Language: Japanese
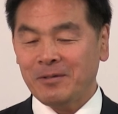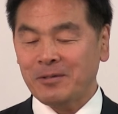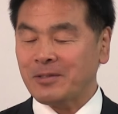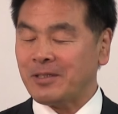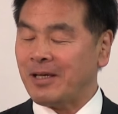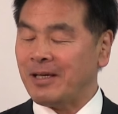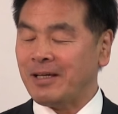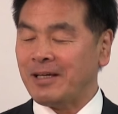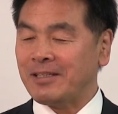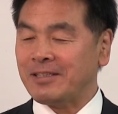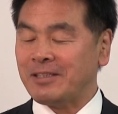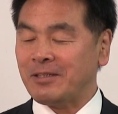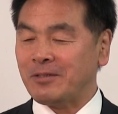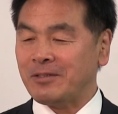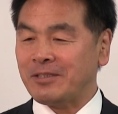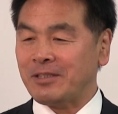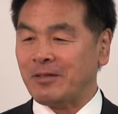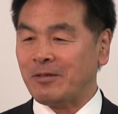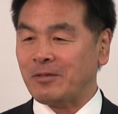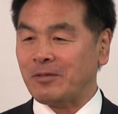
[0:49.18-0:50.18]
騒がせ
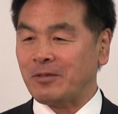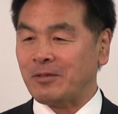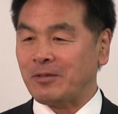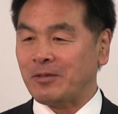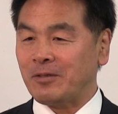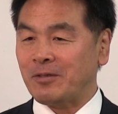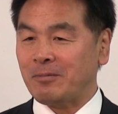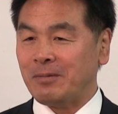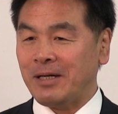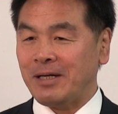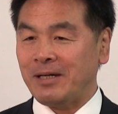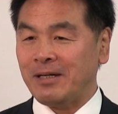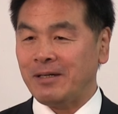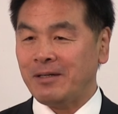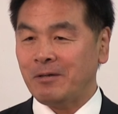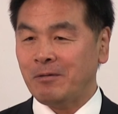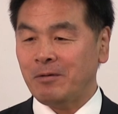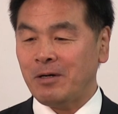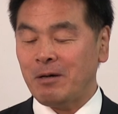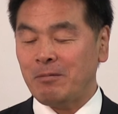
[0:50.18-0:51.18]
をしたことの、お
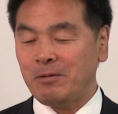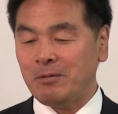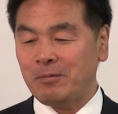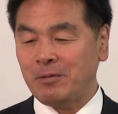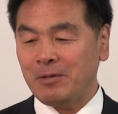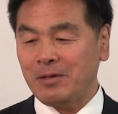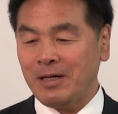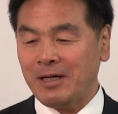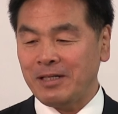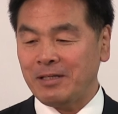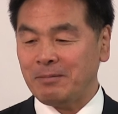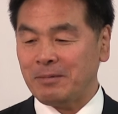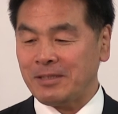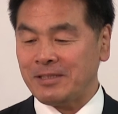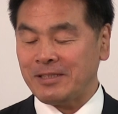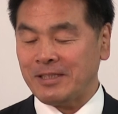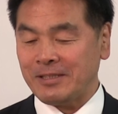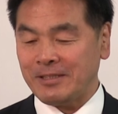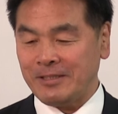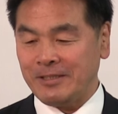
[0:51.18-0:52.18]
詫びもあり
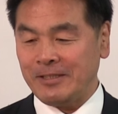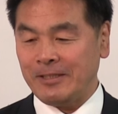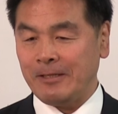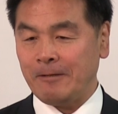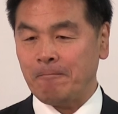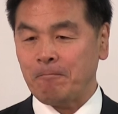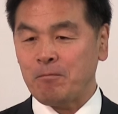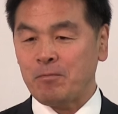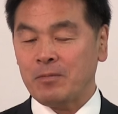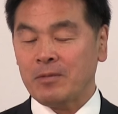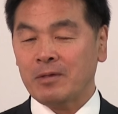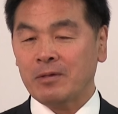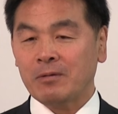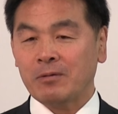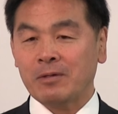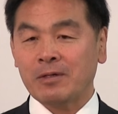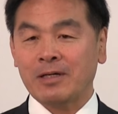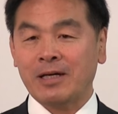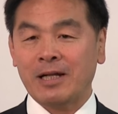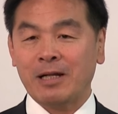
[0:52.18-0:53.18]
ましたし、
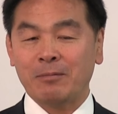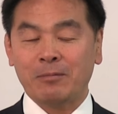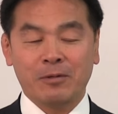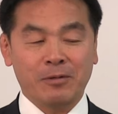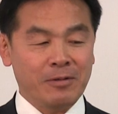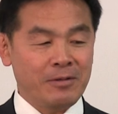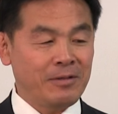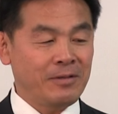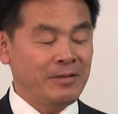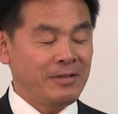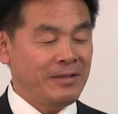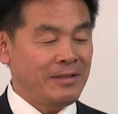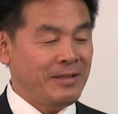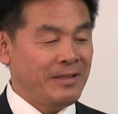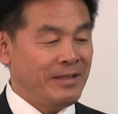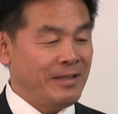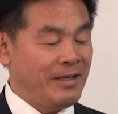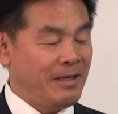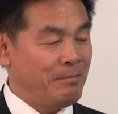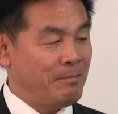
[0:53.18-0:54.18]
これからも
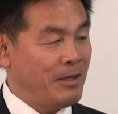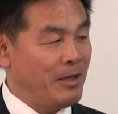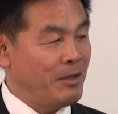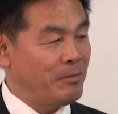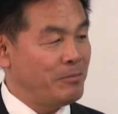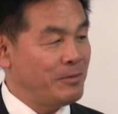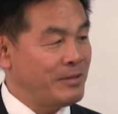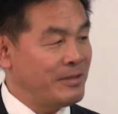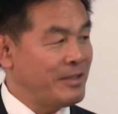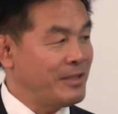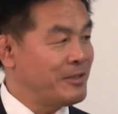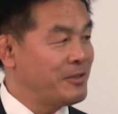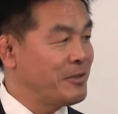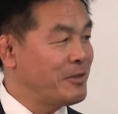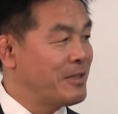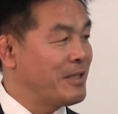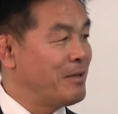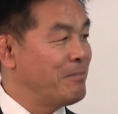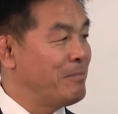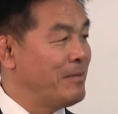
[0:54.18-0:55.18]
前を向いて一
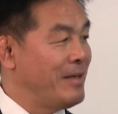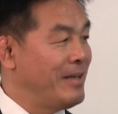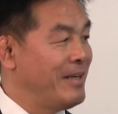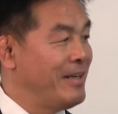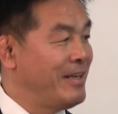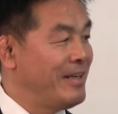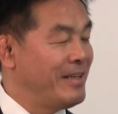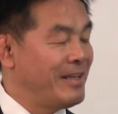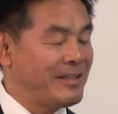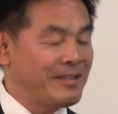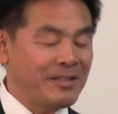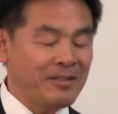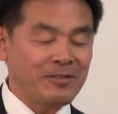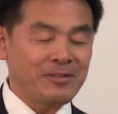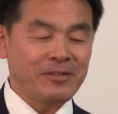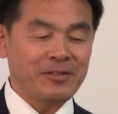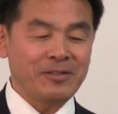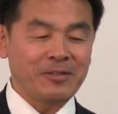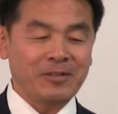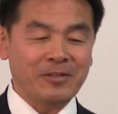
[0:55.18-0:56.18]
生懸命やってい
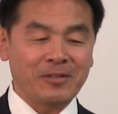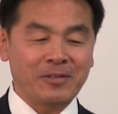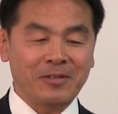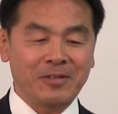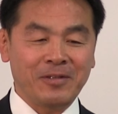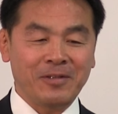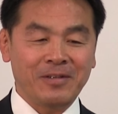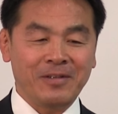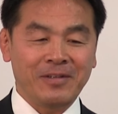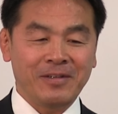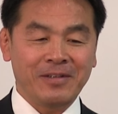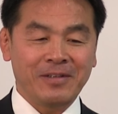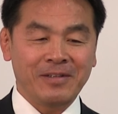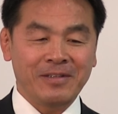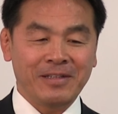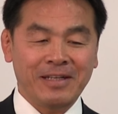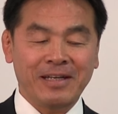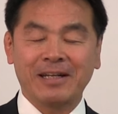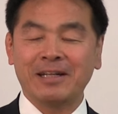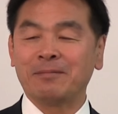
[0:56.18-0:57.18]
くということ
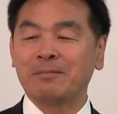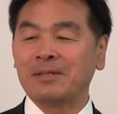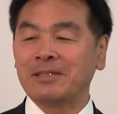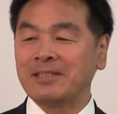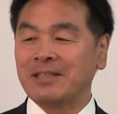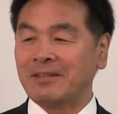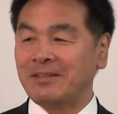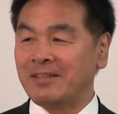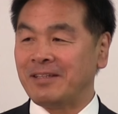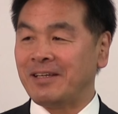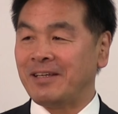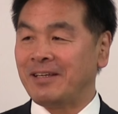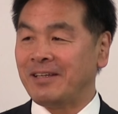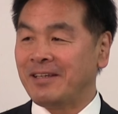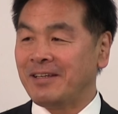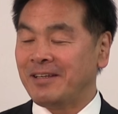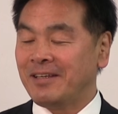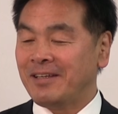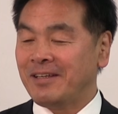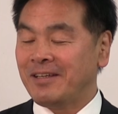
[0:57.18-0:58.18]
でありましたので、
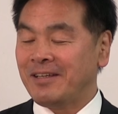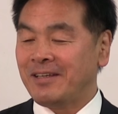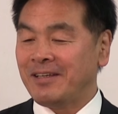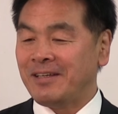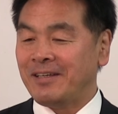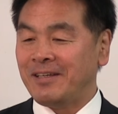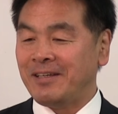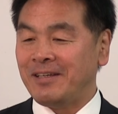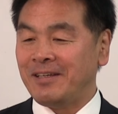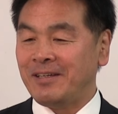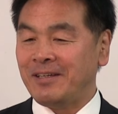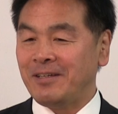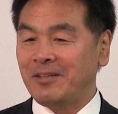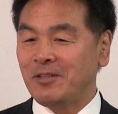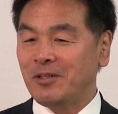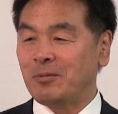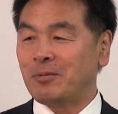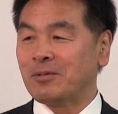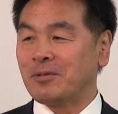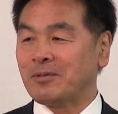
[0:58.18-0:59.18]

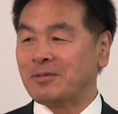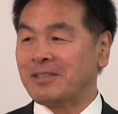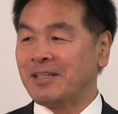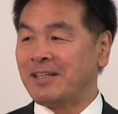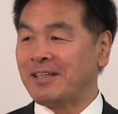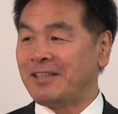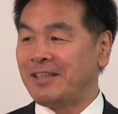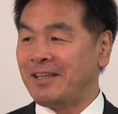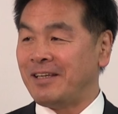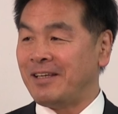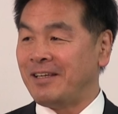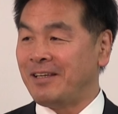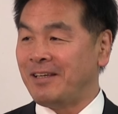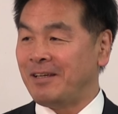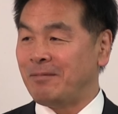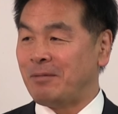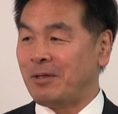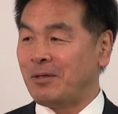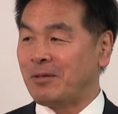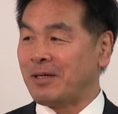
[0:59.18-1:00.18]
女房と2人
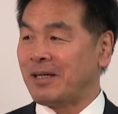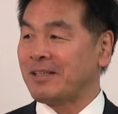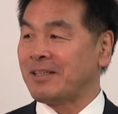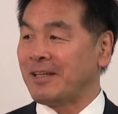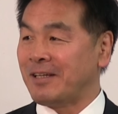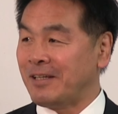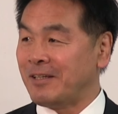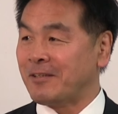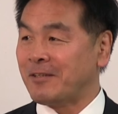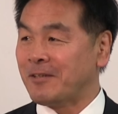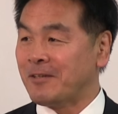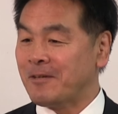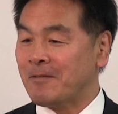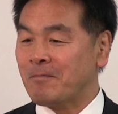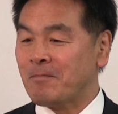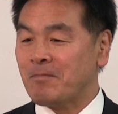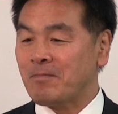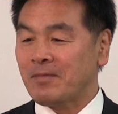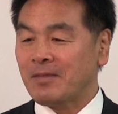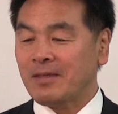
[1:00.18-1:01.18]
で、よかったねと、
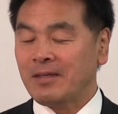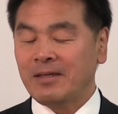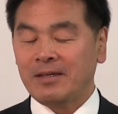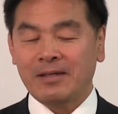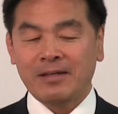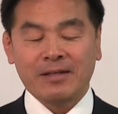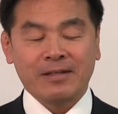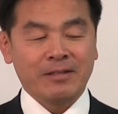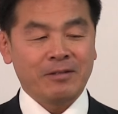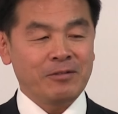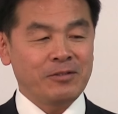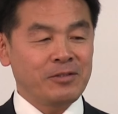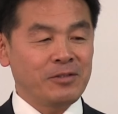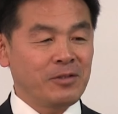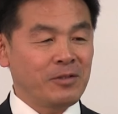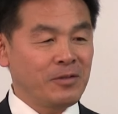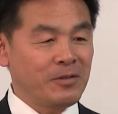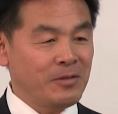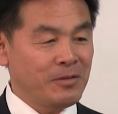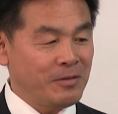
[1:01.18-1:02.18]
うち
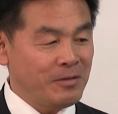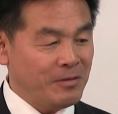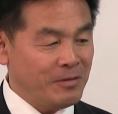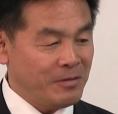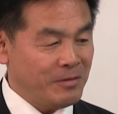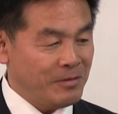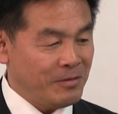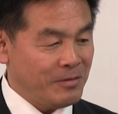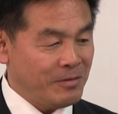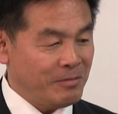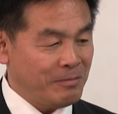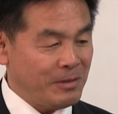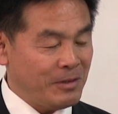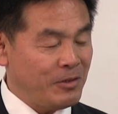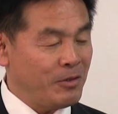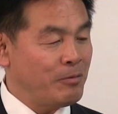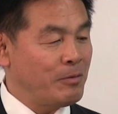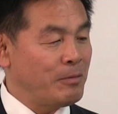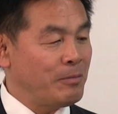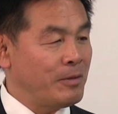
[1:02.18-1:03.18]
の、
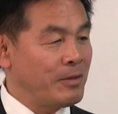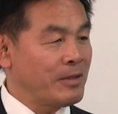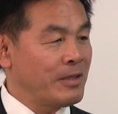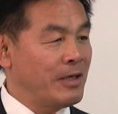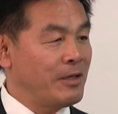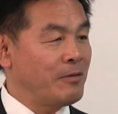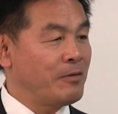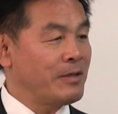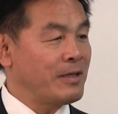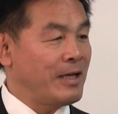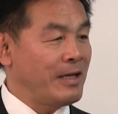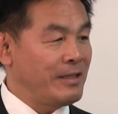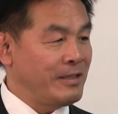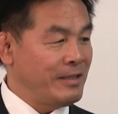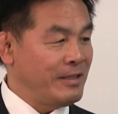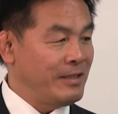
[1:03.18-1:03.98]
女房も芸能界